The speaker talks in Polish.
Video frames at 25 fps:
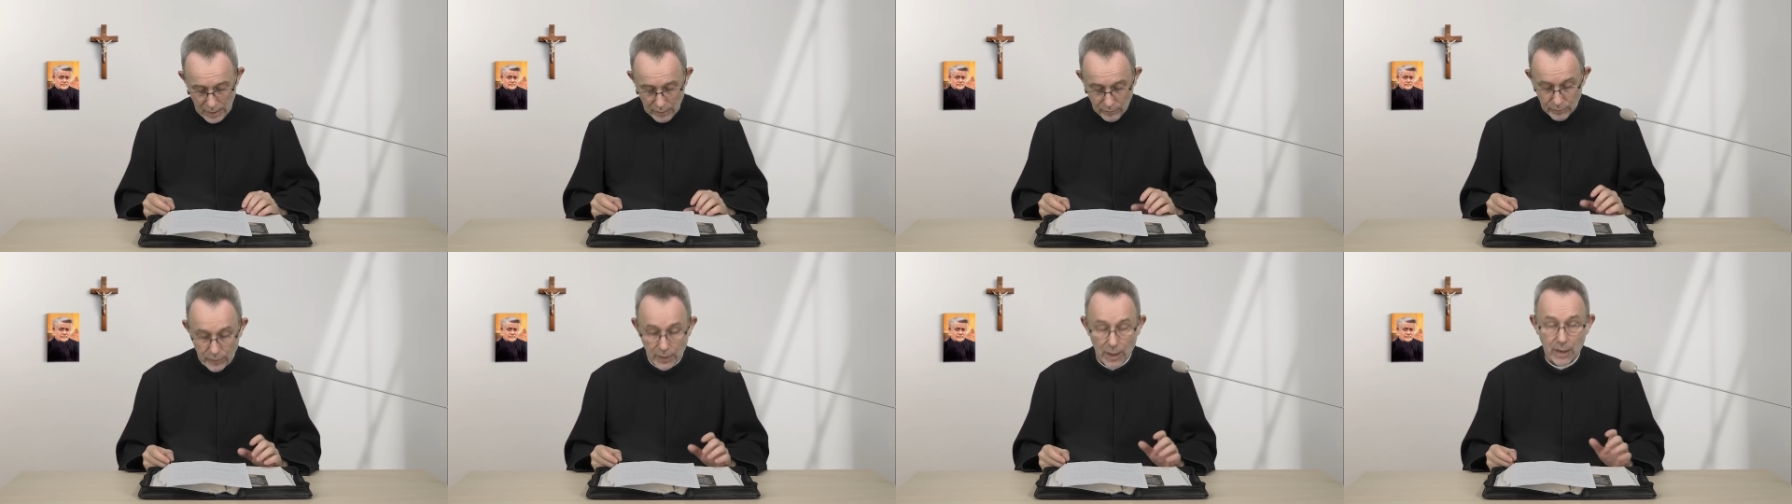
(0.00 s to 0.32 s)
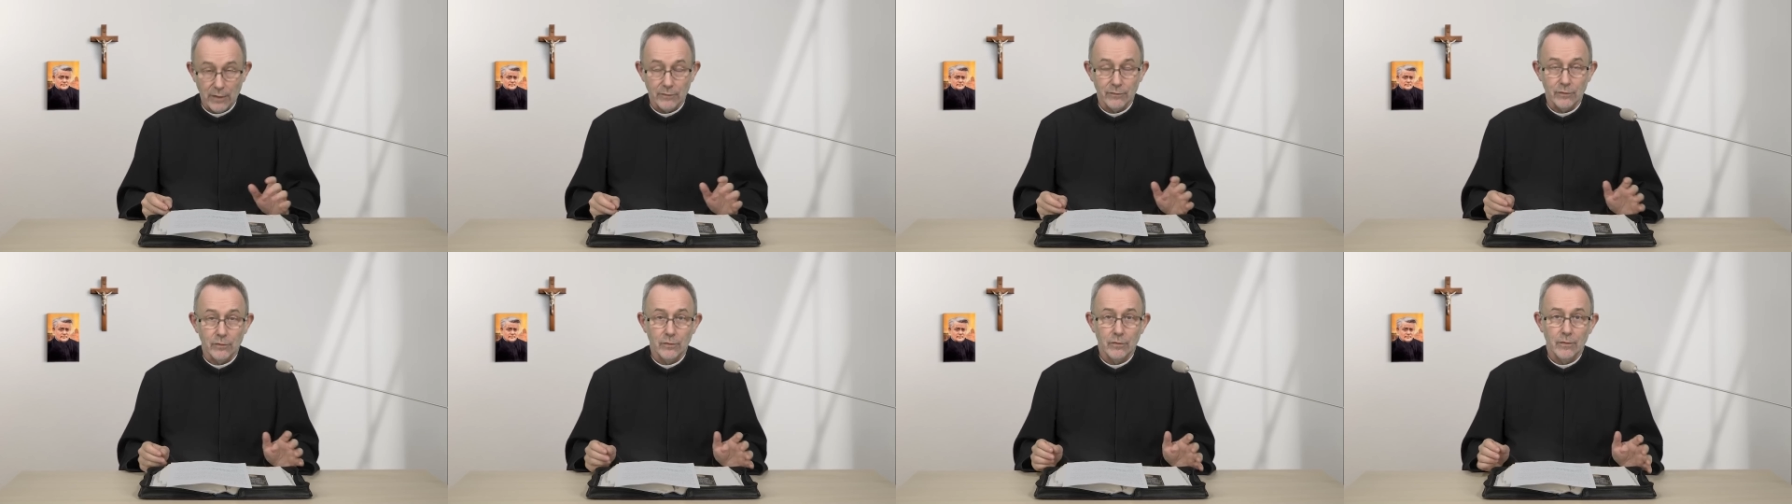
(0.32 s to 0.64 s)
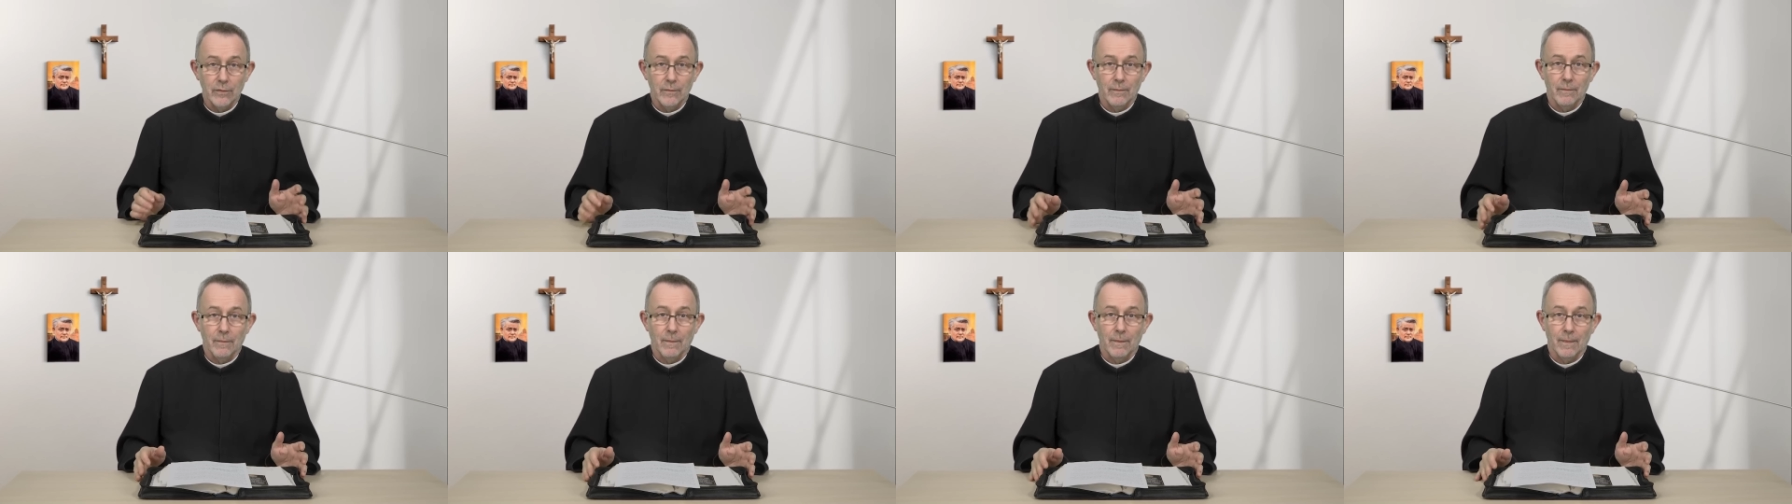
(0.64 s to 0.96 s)

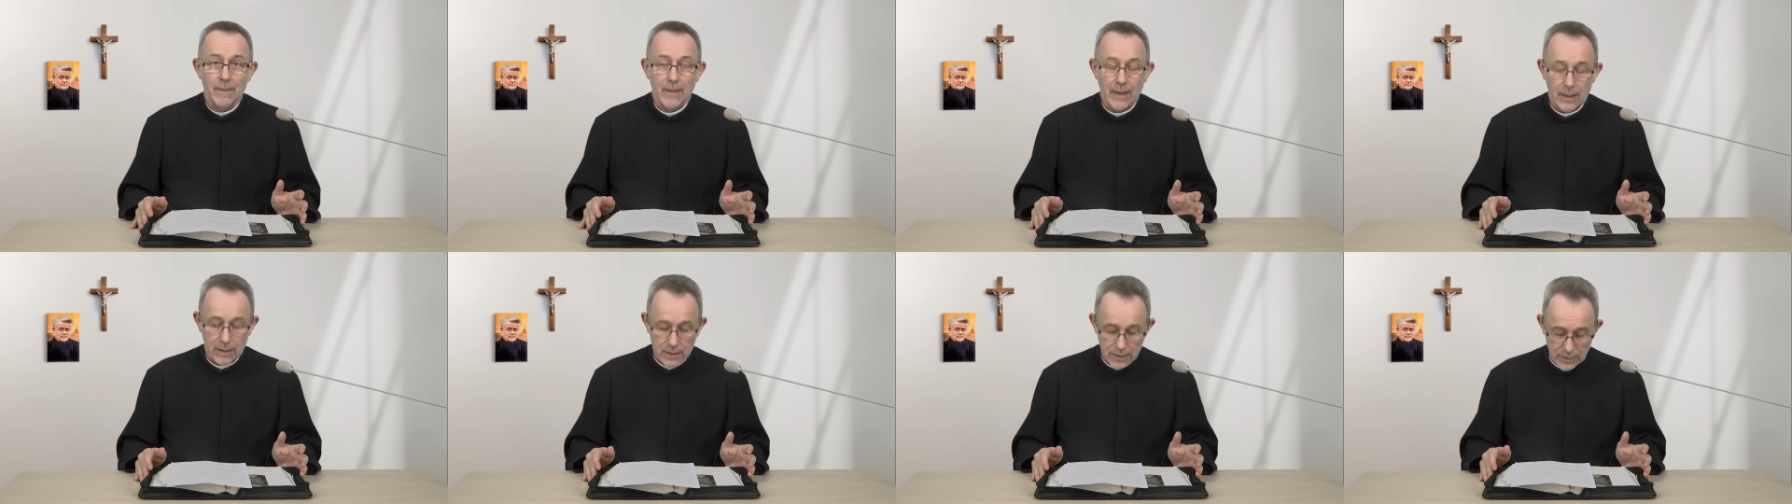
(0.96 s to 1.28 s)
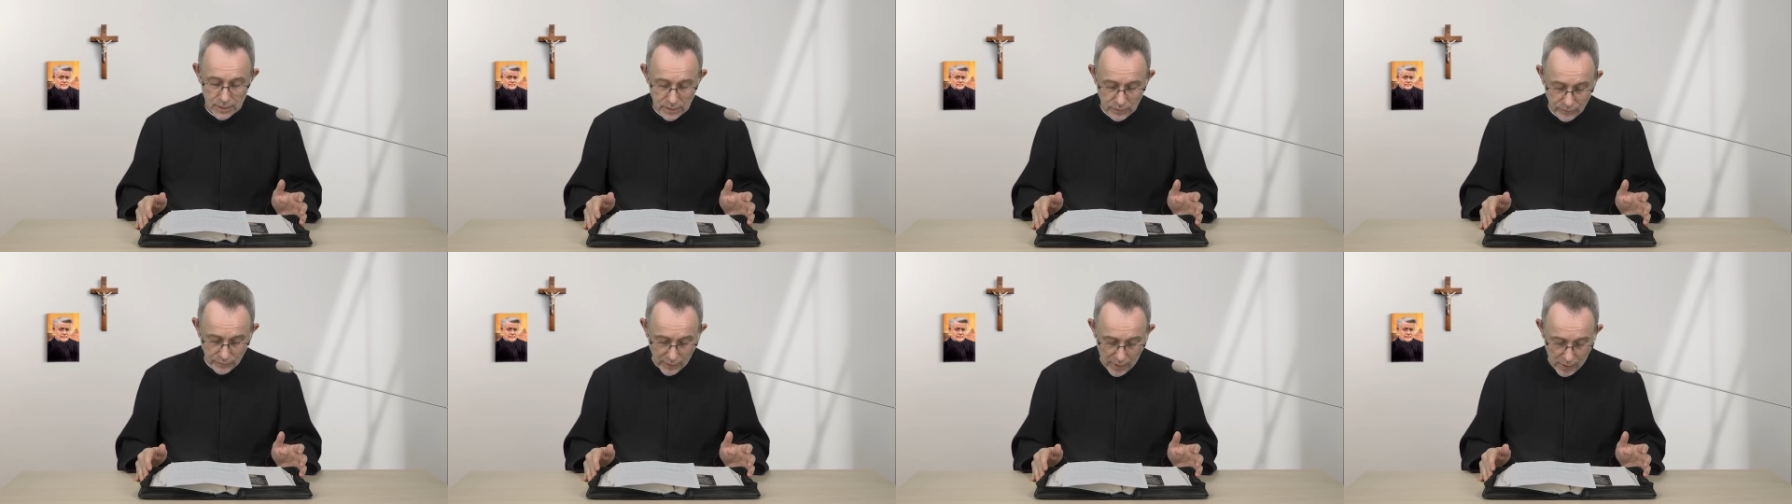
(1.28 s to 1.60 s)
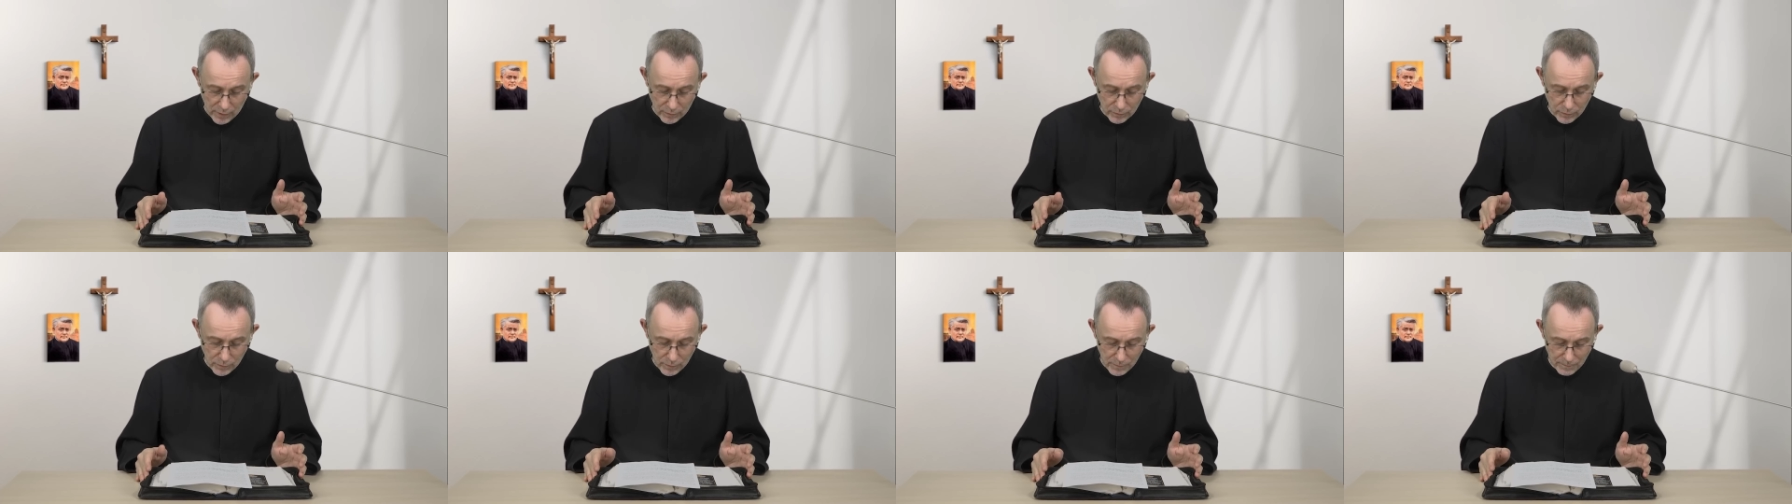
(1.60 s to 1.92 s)
prawo
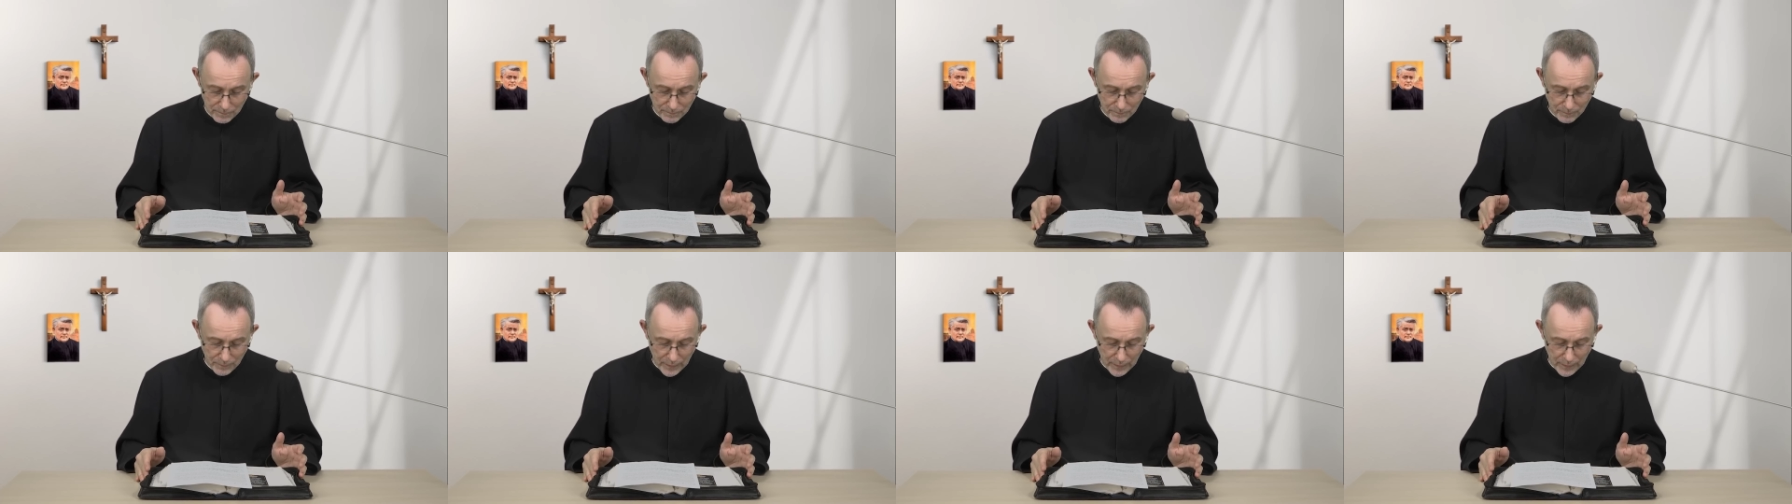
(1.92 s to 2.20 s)
nakazywało,